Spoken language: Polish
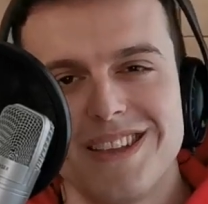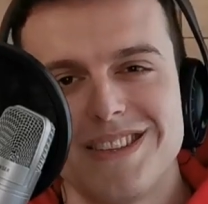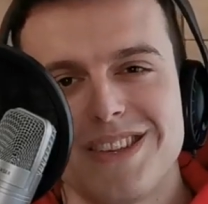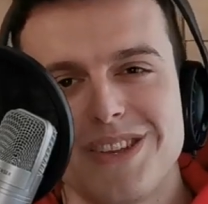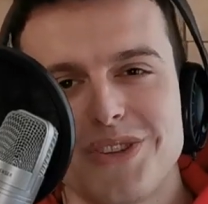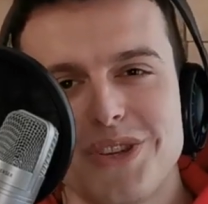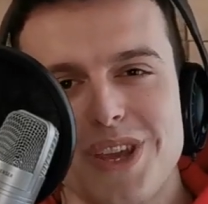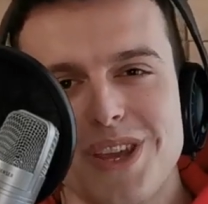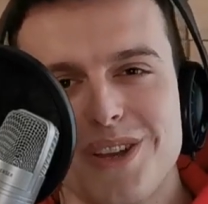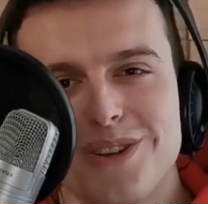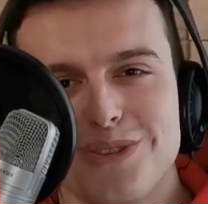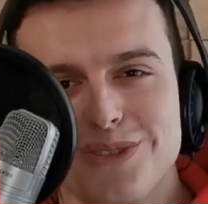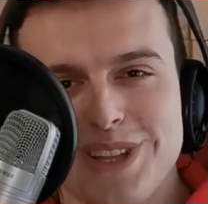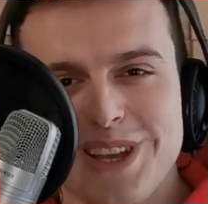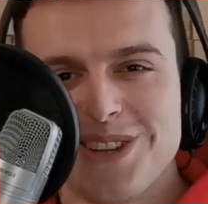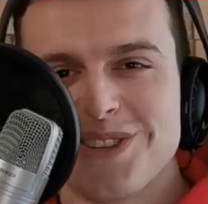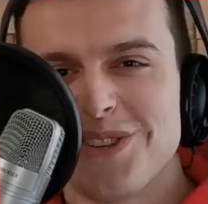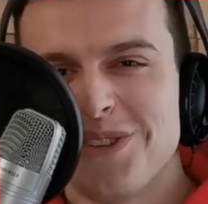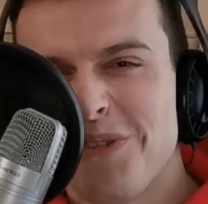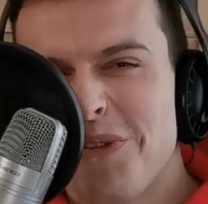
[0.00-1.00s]
e, zasięgu,
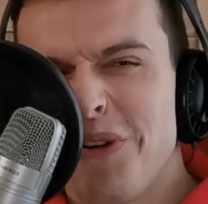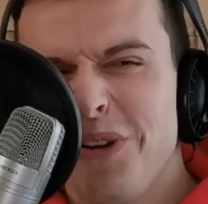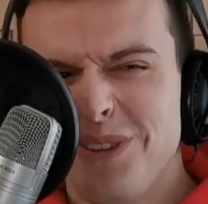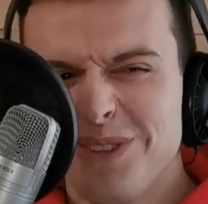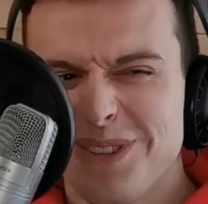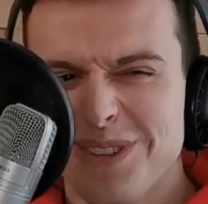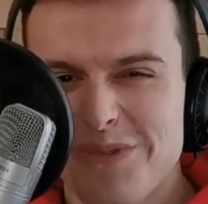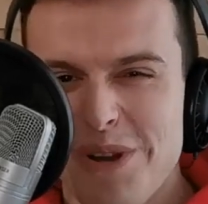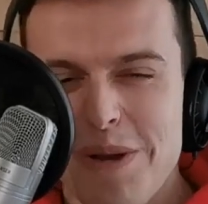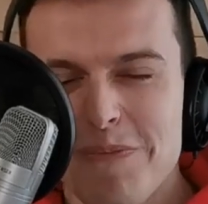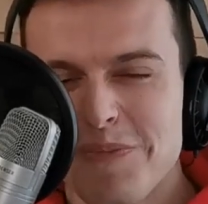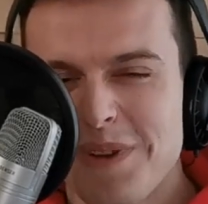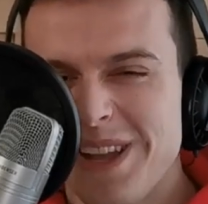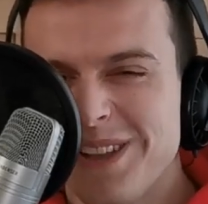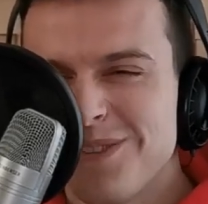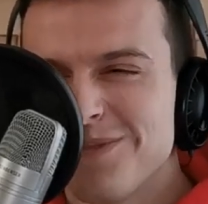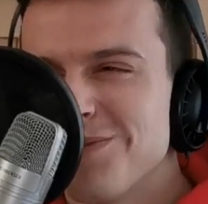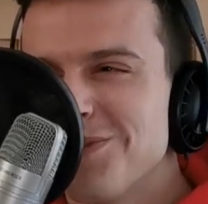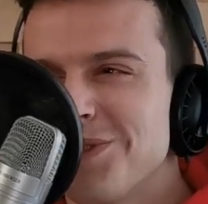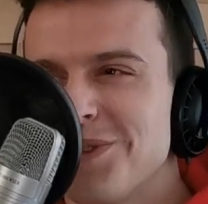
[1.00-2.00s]
także no
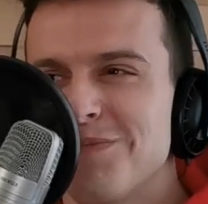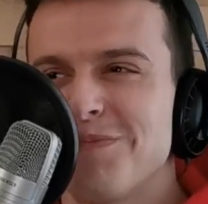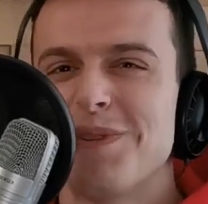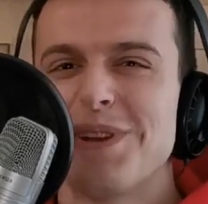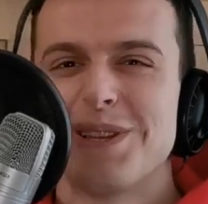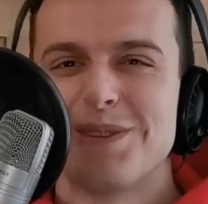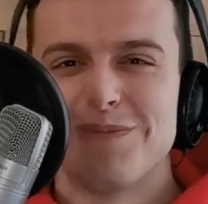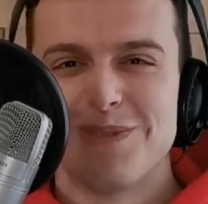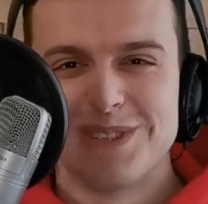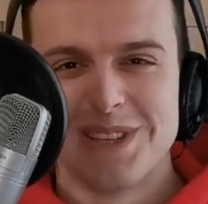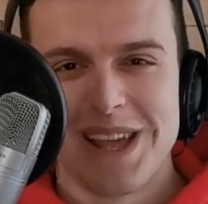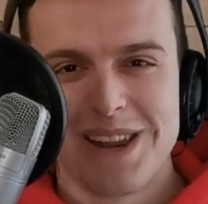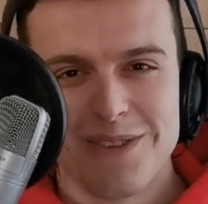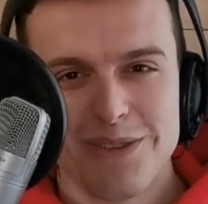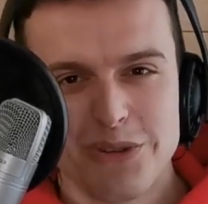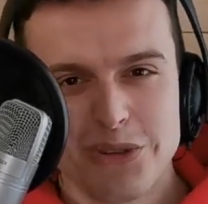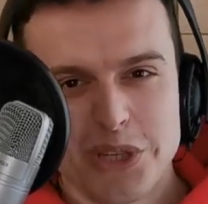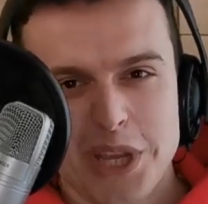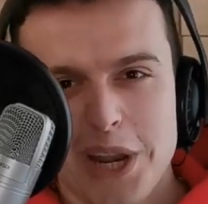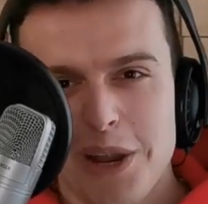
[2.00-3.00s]
łapka to musi być, bo
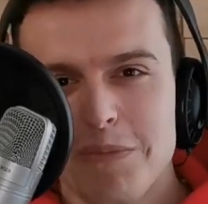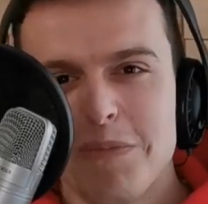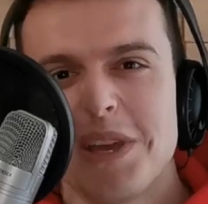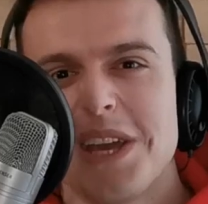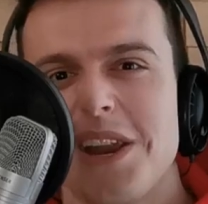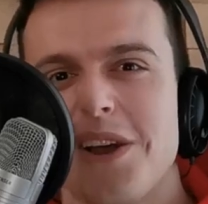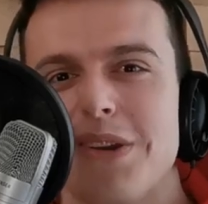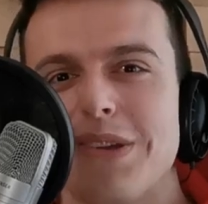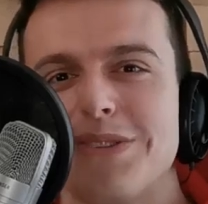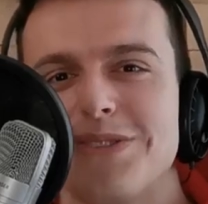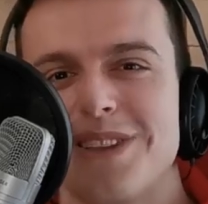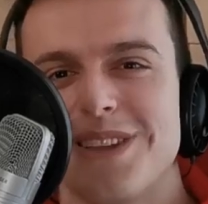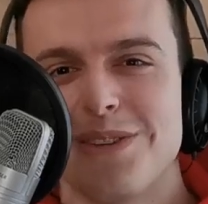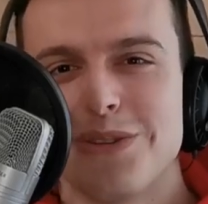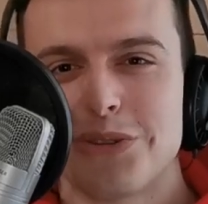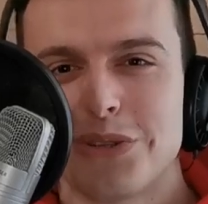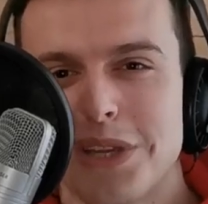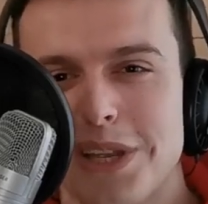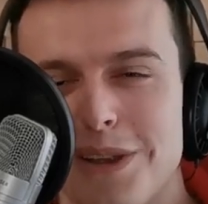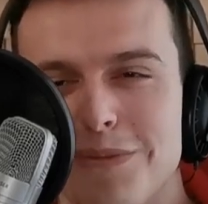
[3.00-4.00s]
już się robi groźnie,
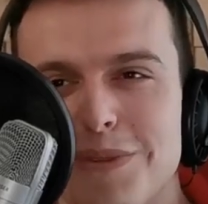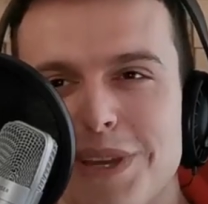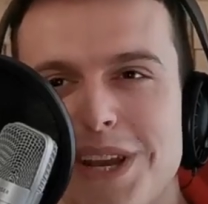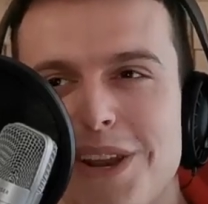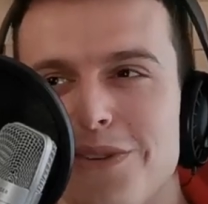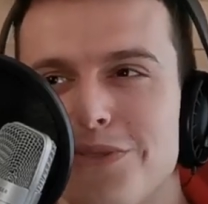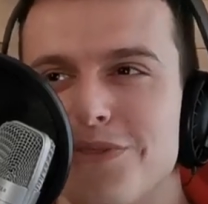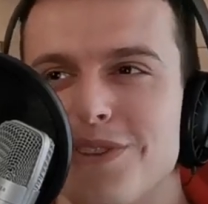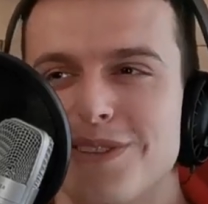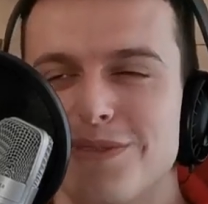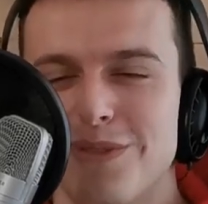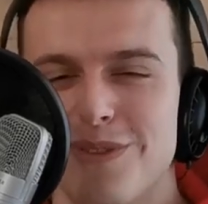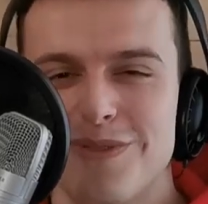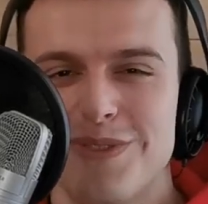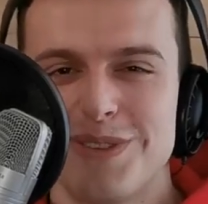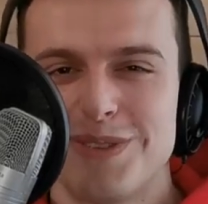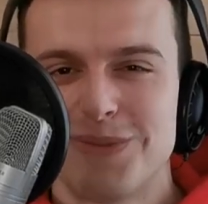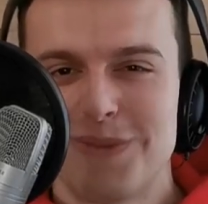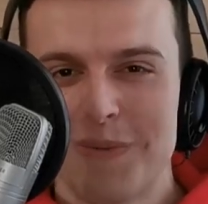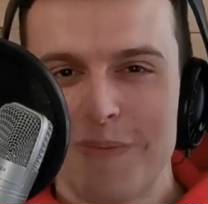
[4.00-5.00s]
już się robi groźnie,
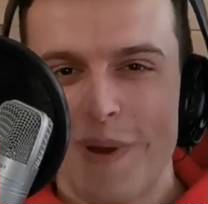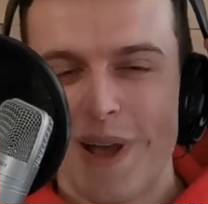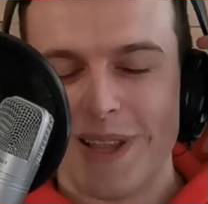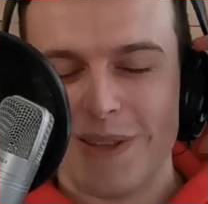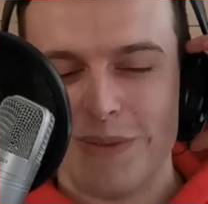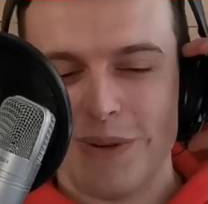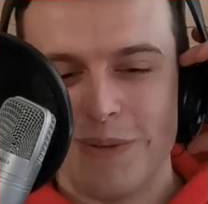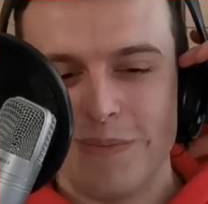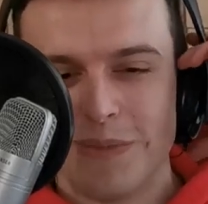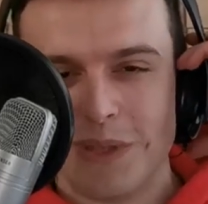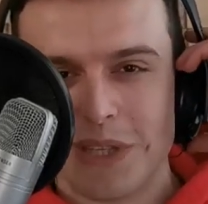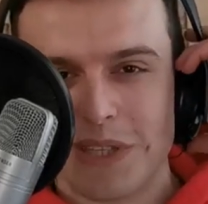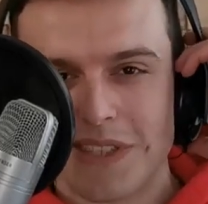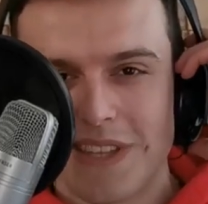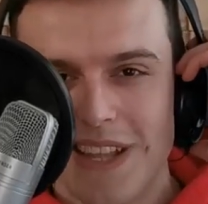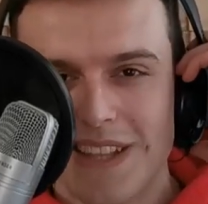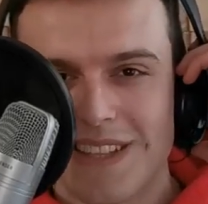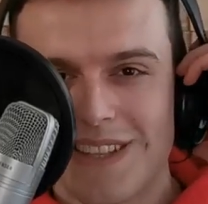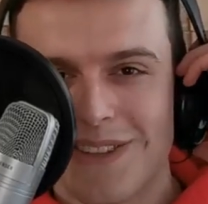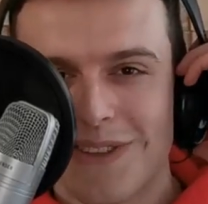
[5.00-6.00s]
słownictwo padło,
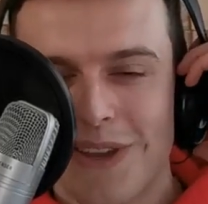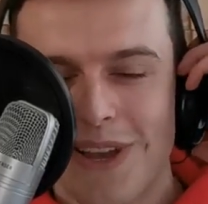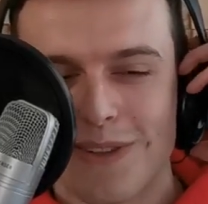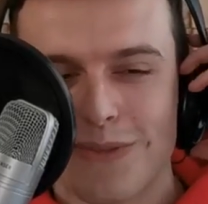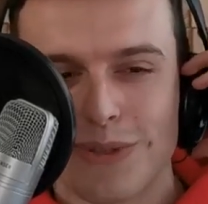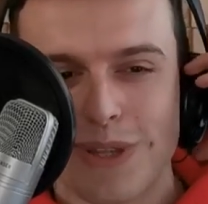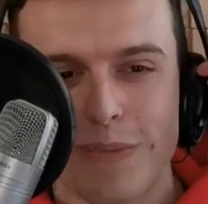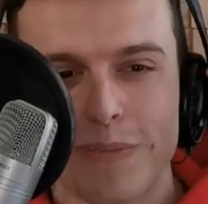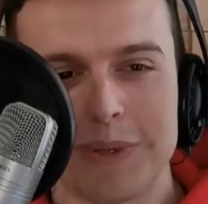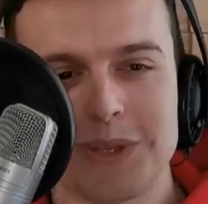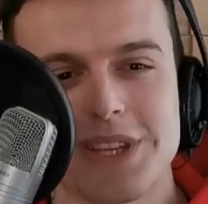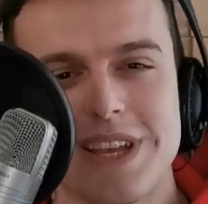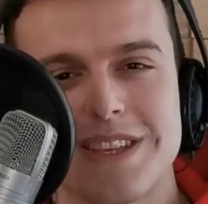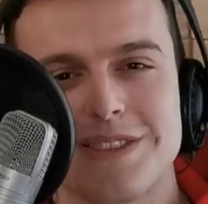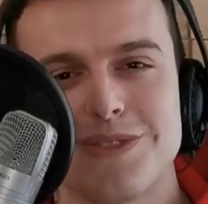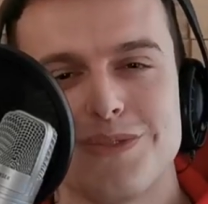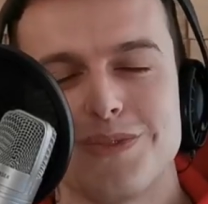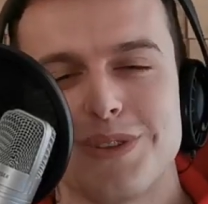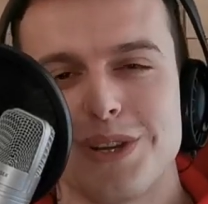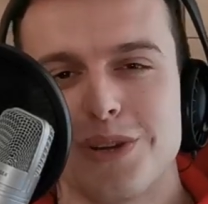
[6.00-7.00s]
niestety, no ja tutaj
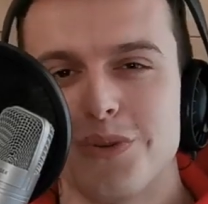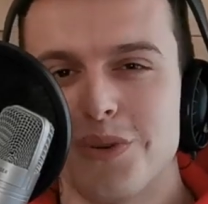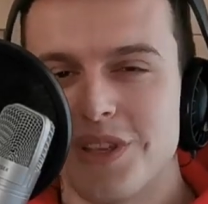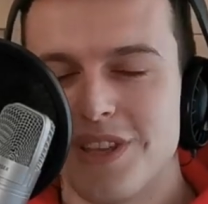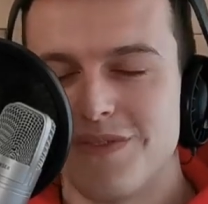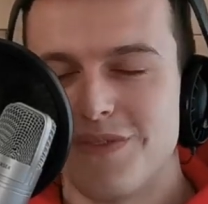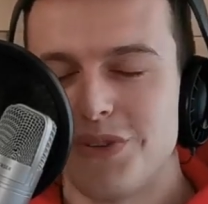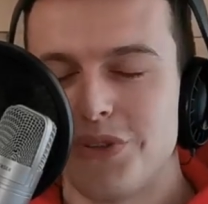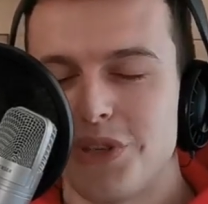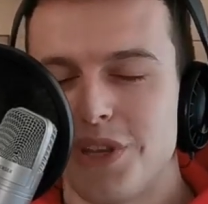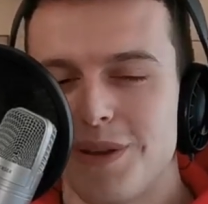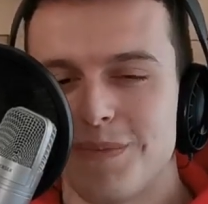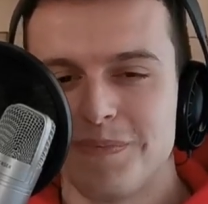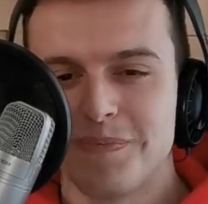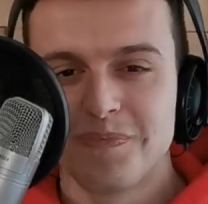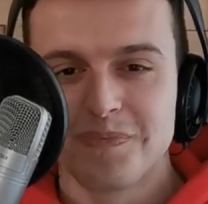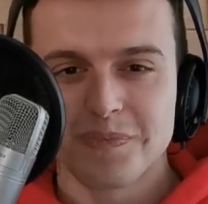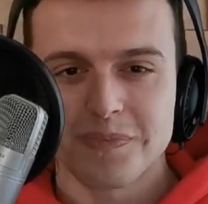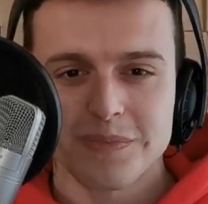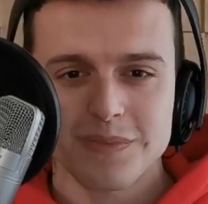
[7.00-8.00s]
podcastów z reguły nie
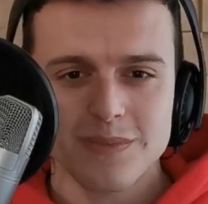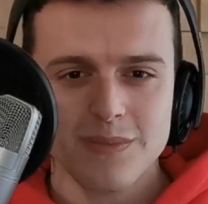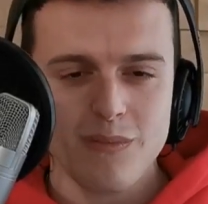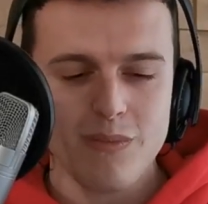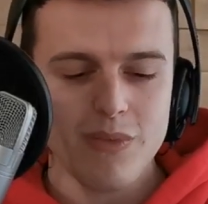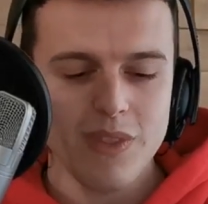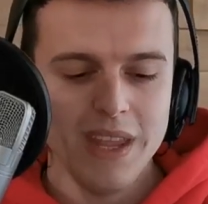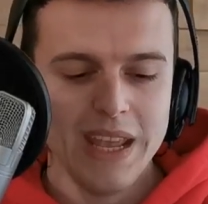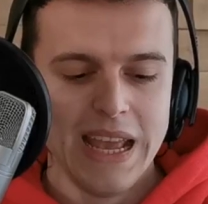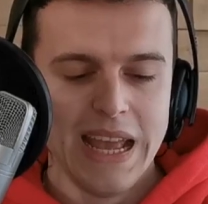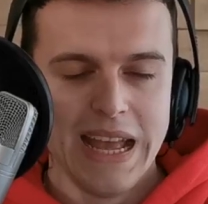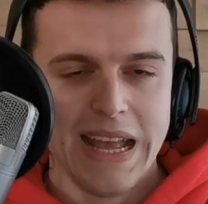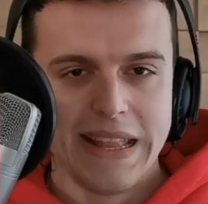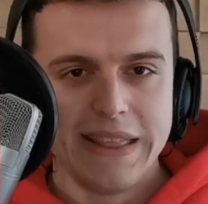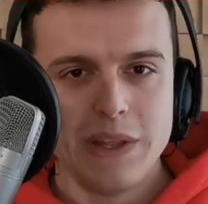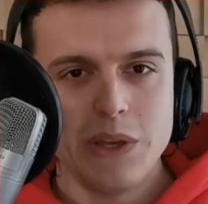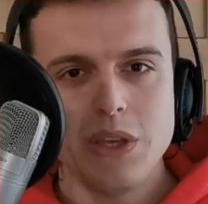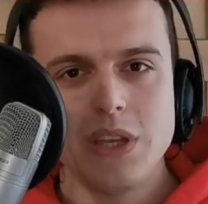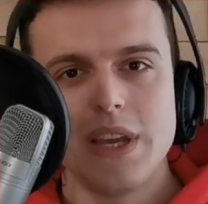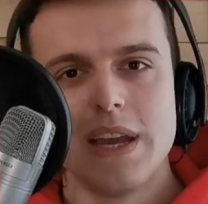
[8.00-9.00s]
wycinam.
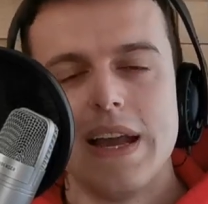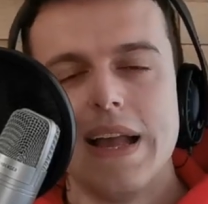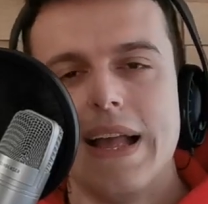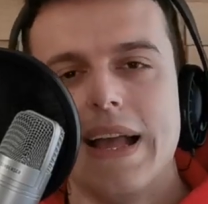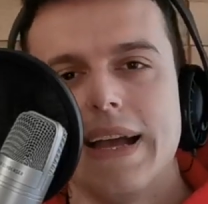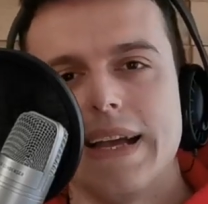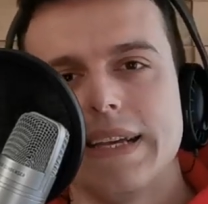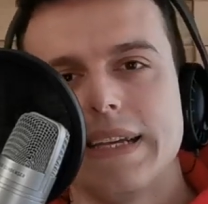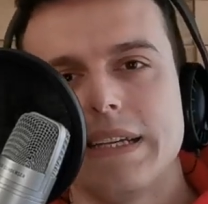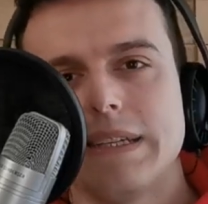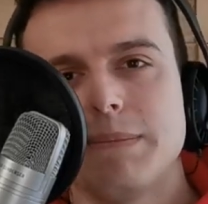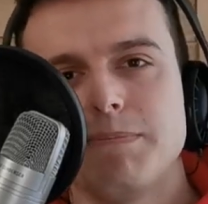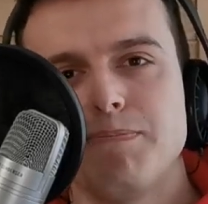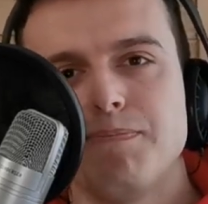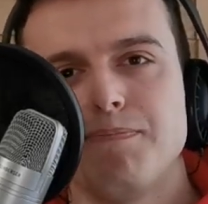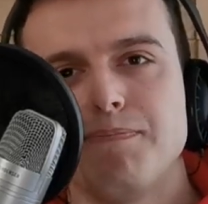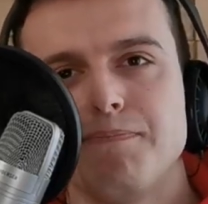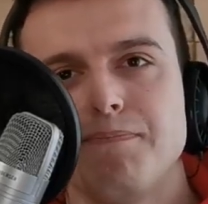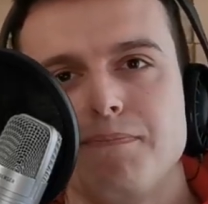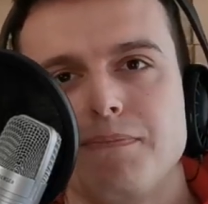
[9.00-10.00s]
No i...
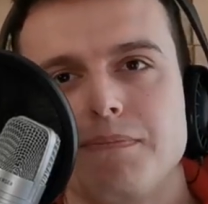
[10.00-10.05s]
Em,